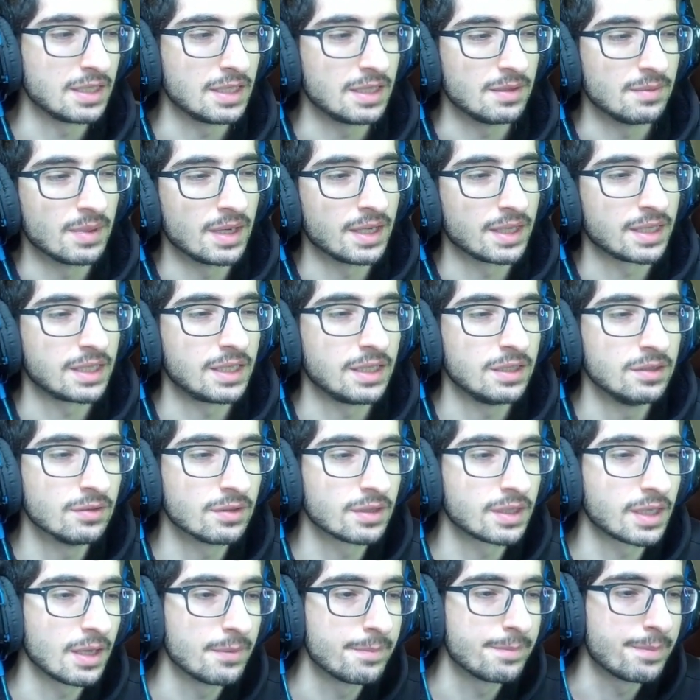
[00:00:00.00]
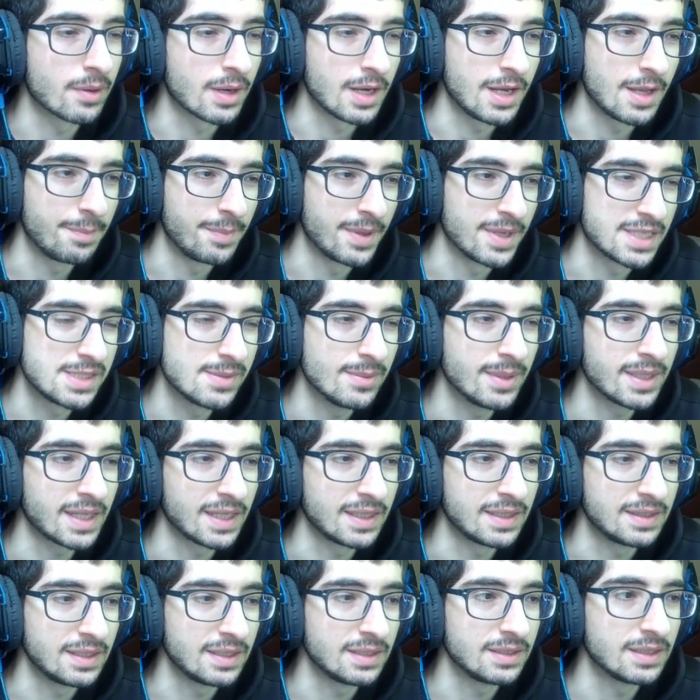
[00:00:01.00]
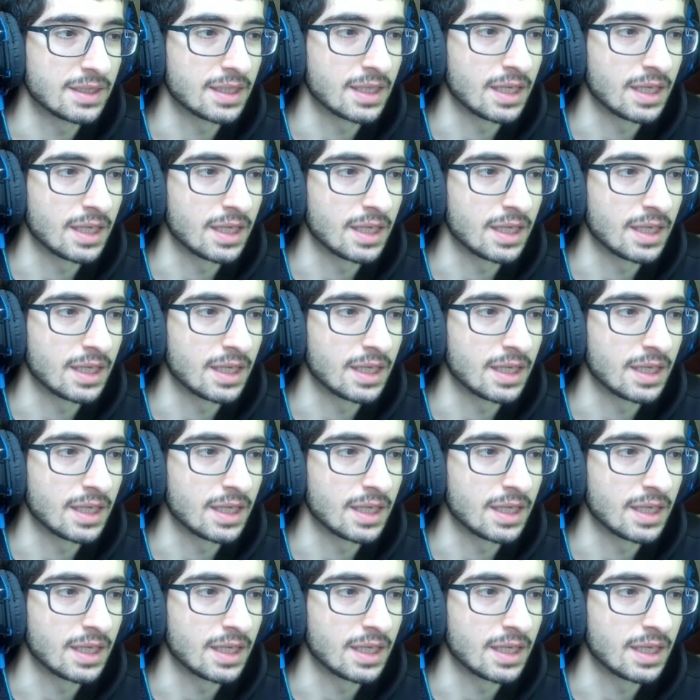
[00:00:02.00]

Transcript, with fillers: Imagino que por la pasiva que tiene,